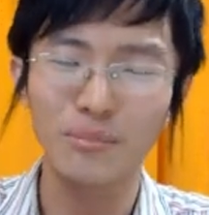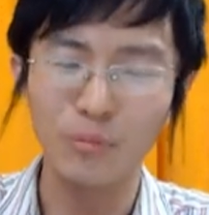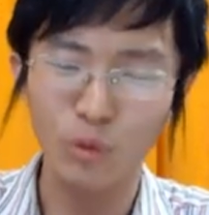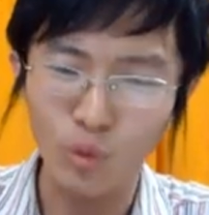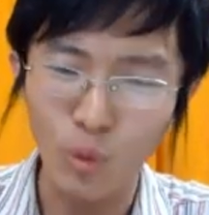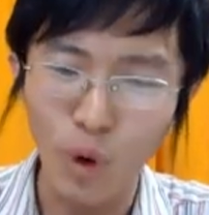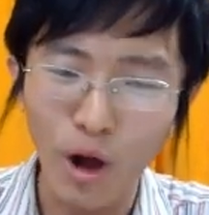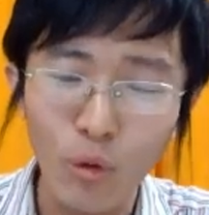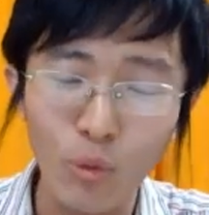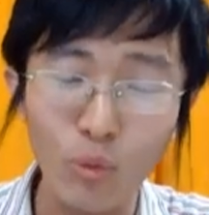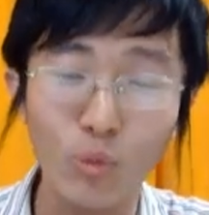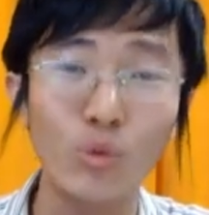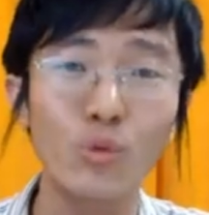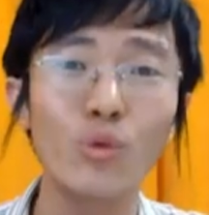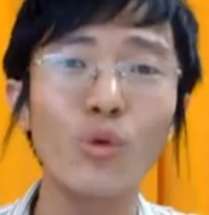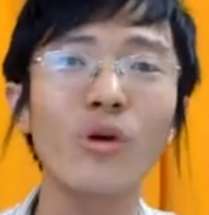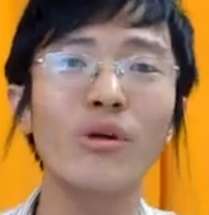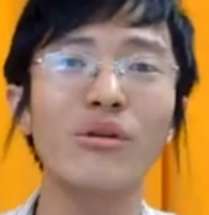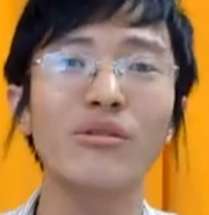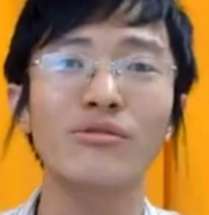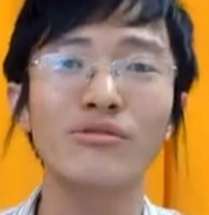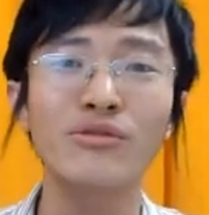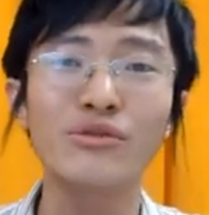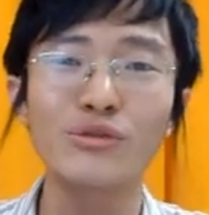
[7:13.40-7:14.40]
光五
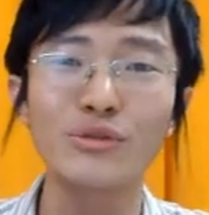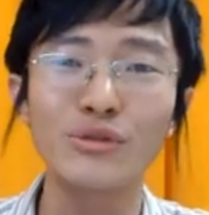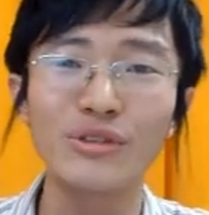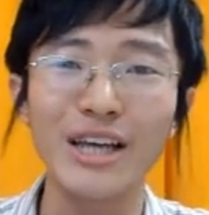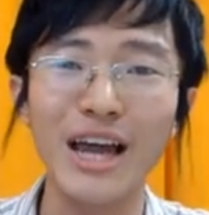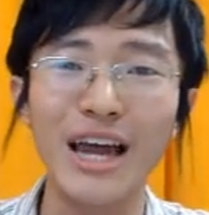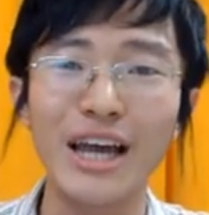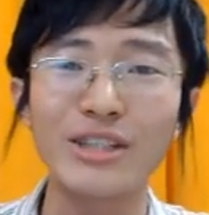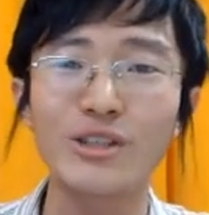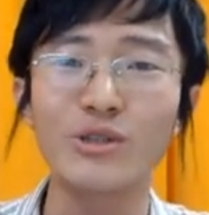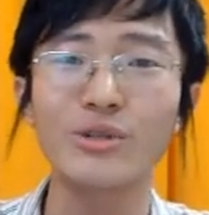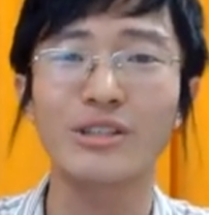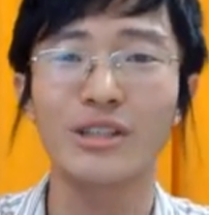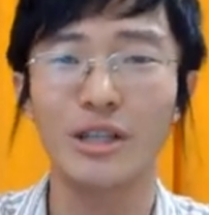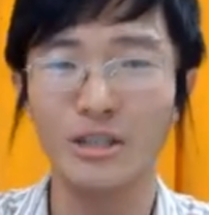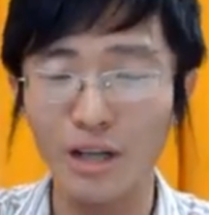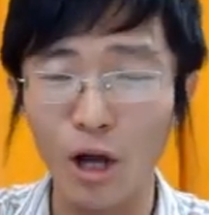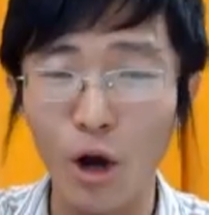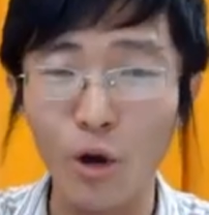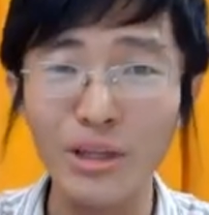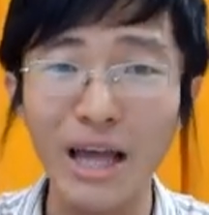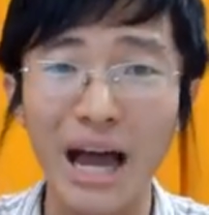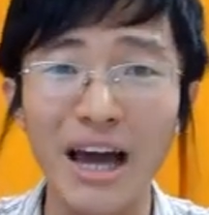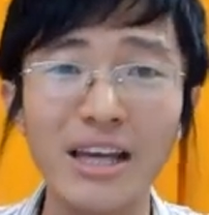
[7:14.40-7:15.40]
月负债就
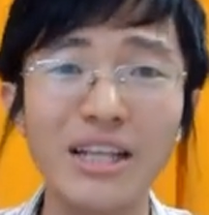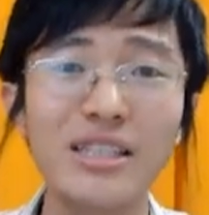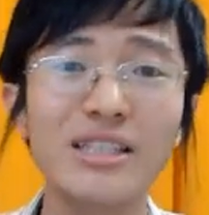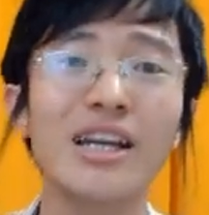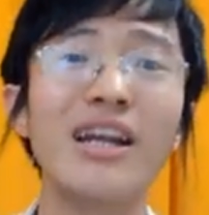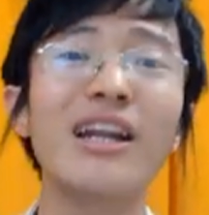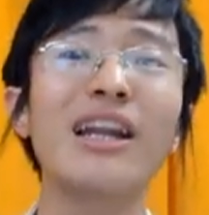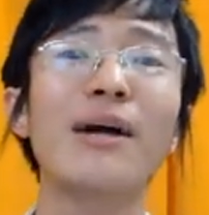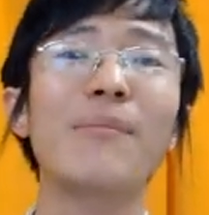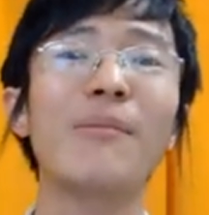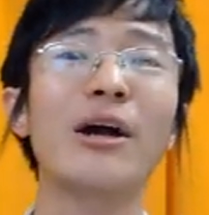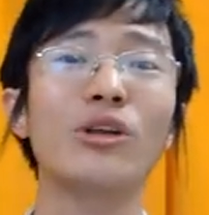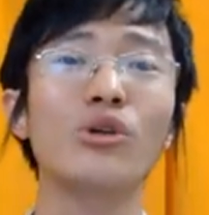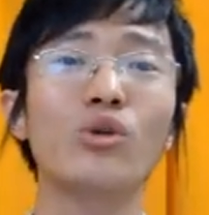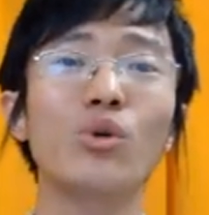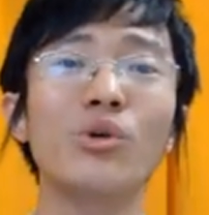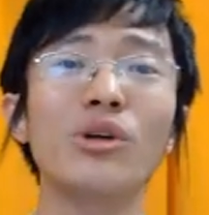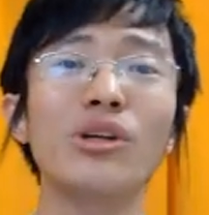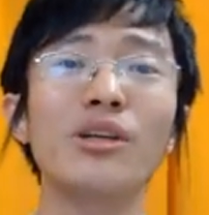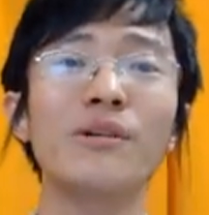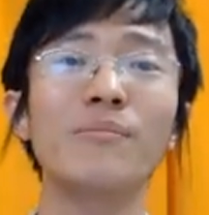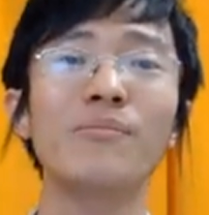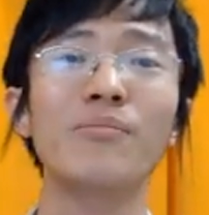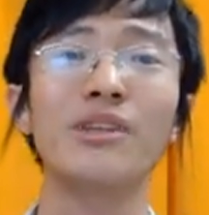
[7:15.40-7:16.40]
高达一千两百
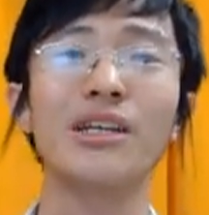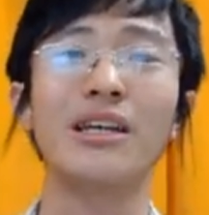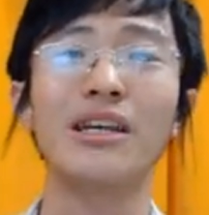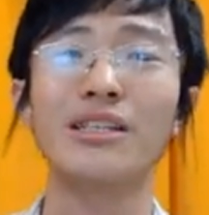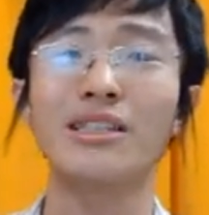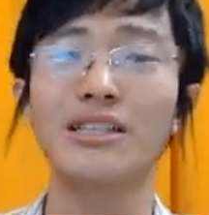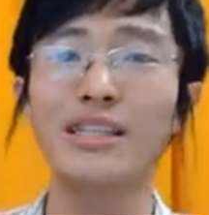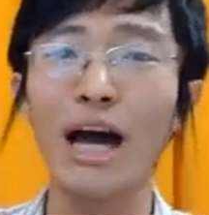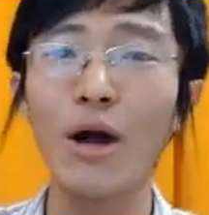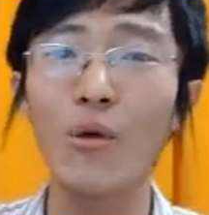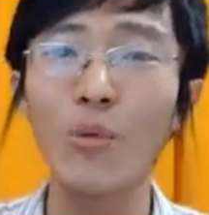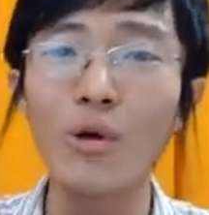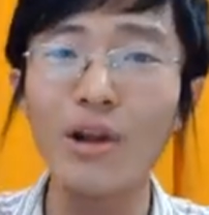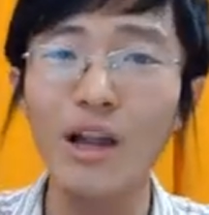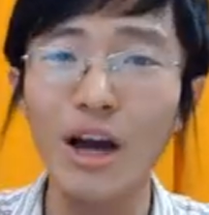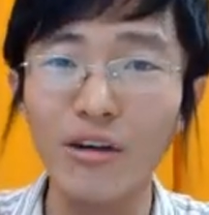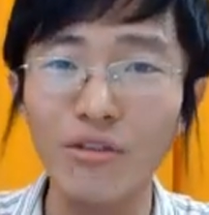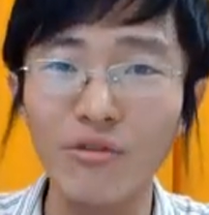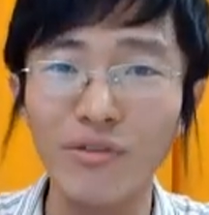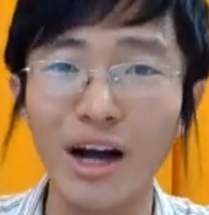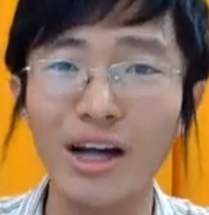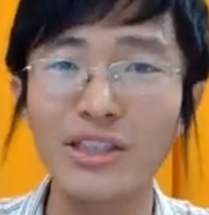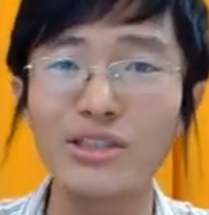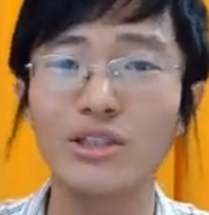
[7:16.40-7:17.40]
多亿，以及他为了要
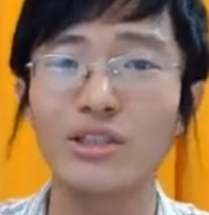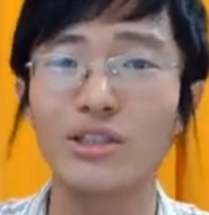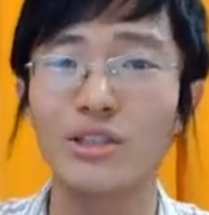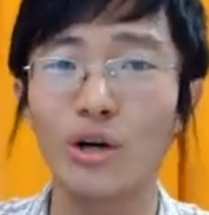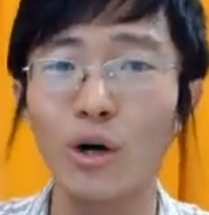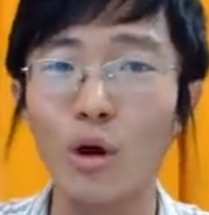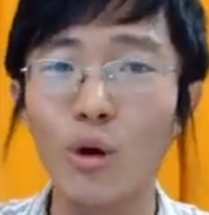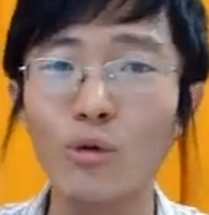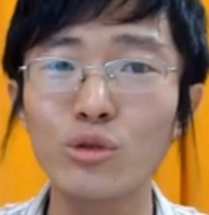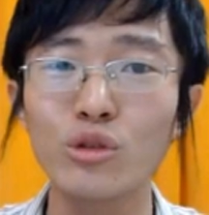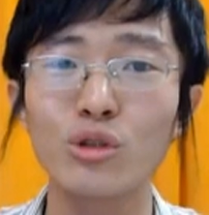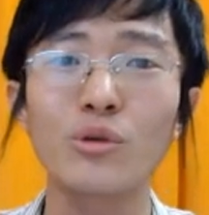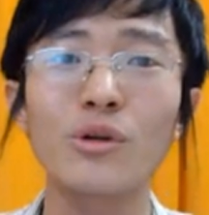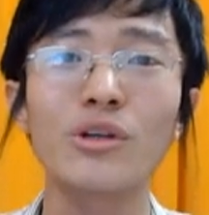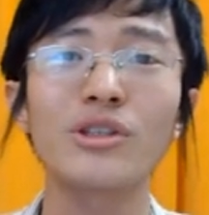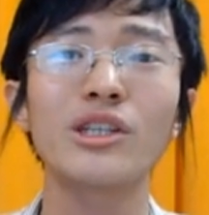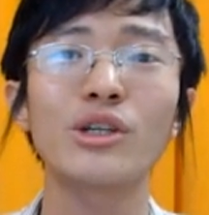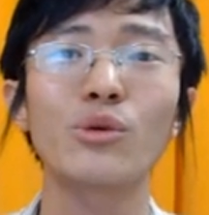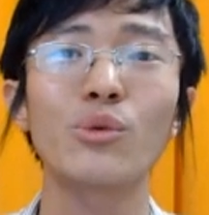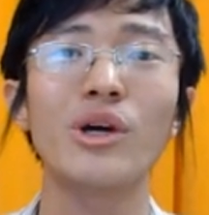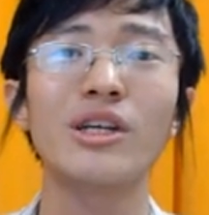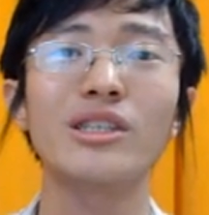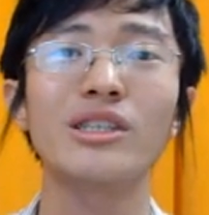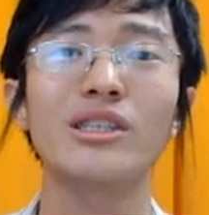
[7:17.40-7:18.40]
防止欧洲的
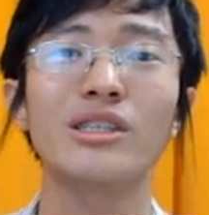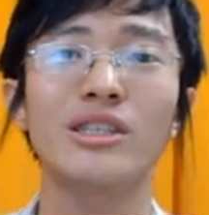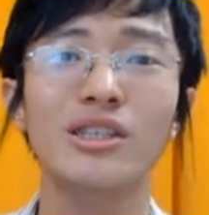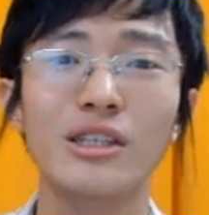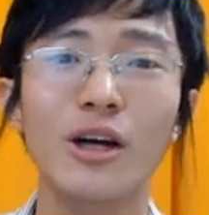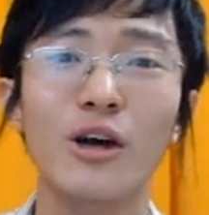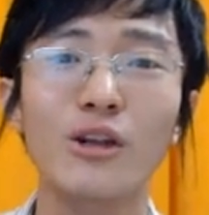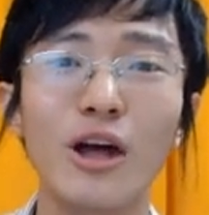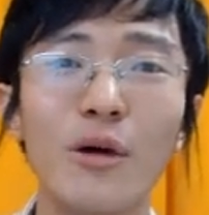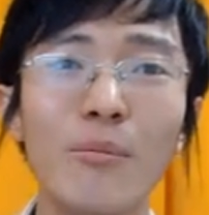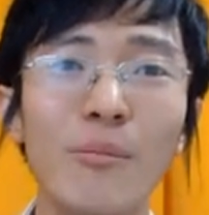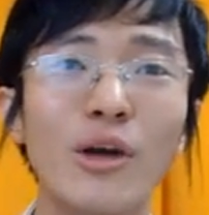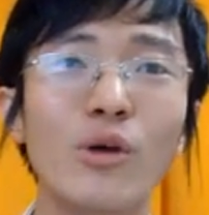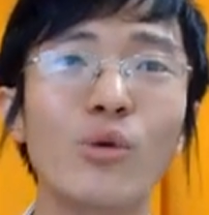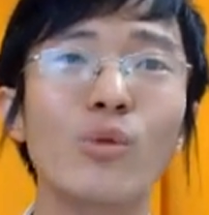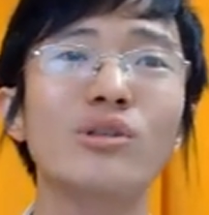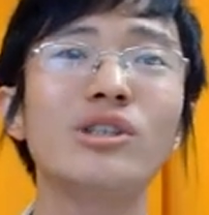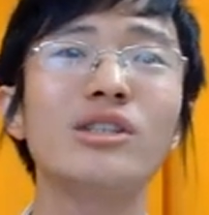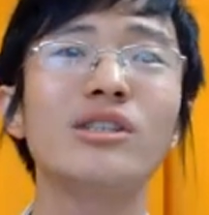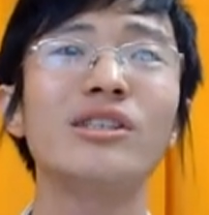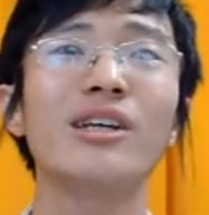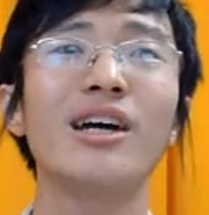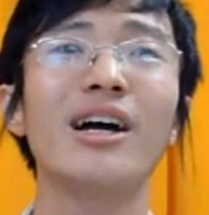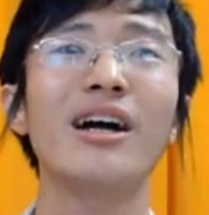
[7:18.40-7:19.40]
这个危机烧到美国
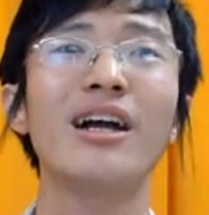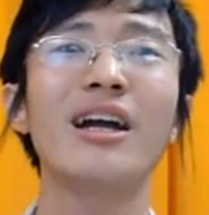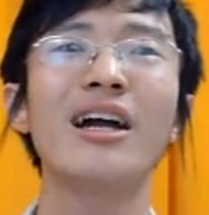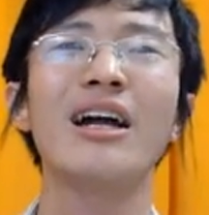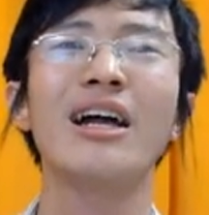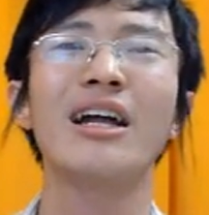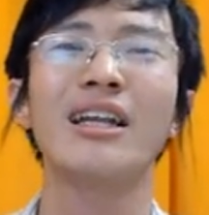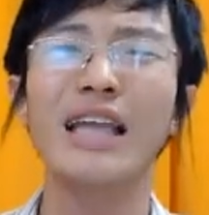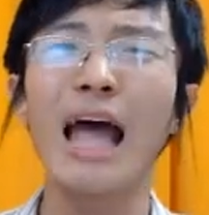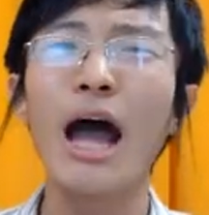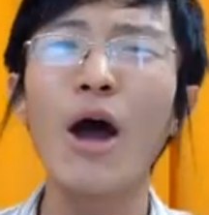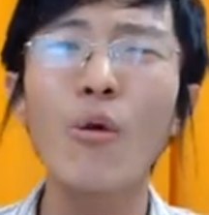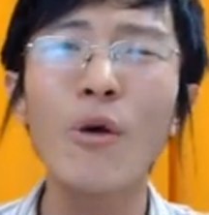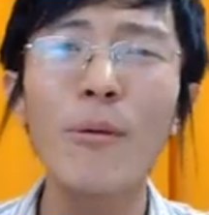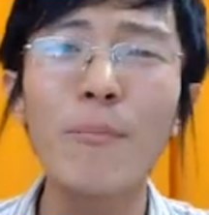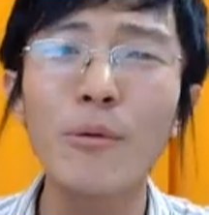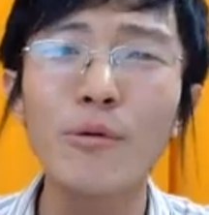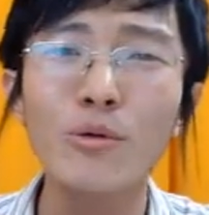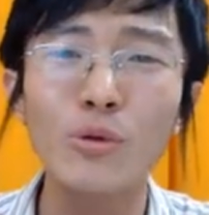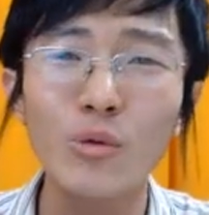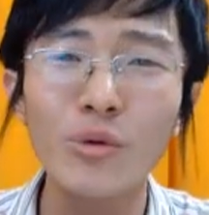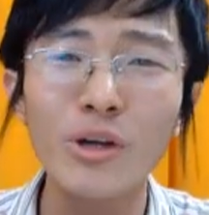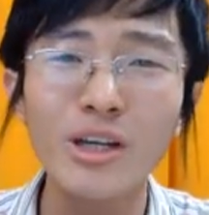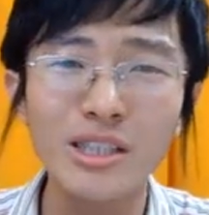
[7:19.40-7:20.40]
自己上，他会
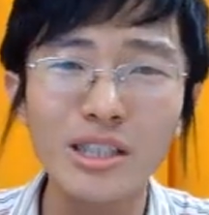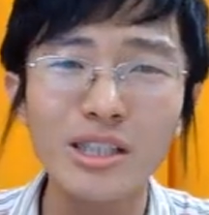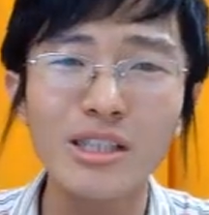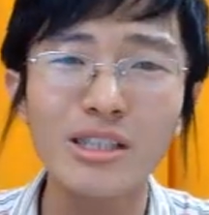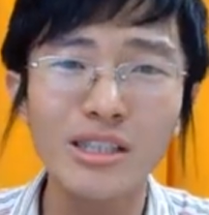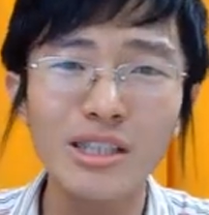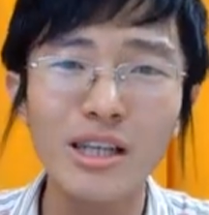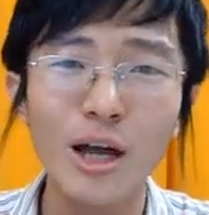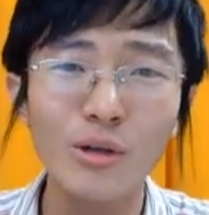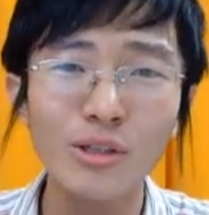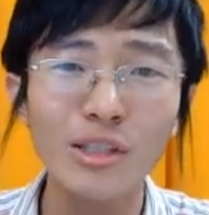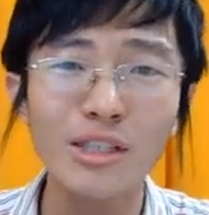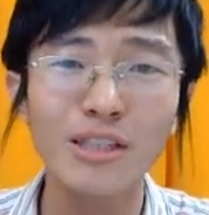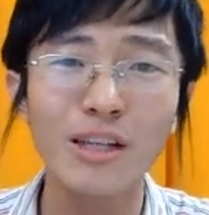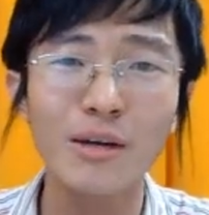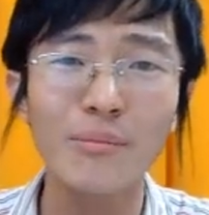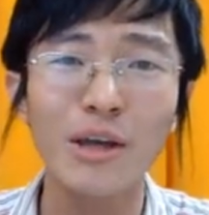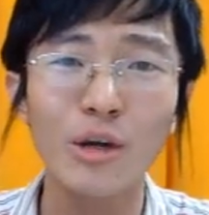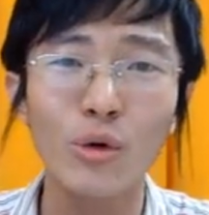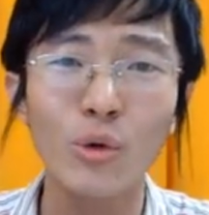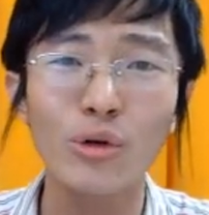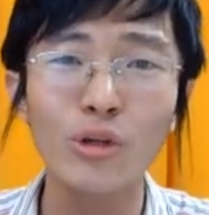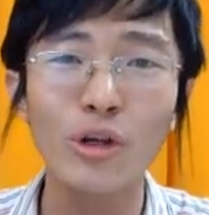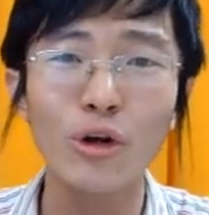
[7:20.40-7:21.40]
不努力清销自己的
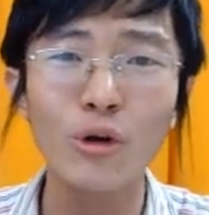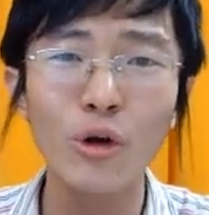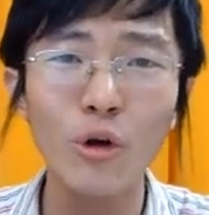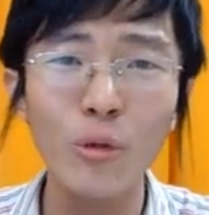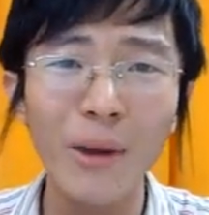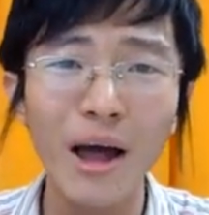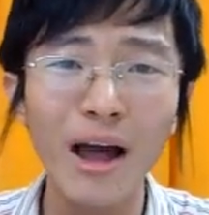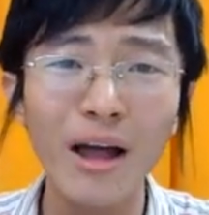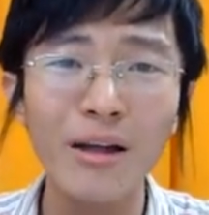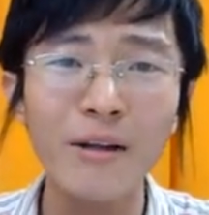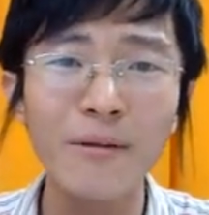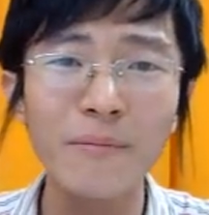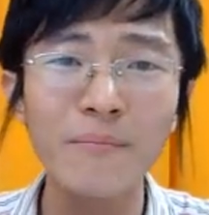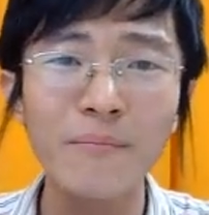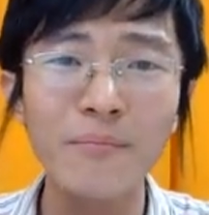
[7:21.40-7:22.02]
美国牛肉吗？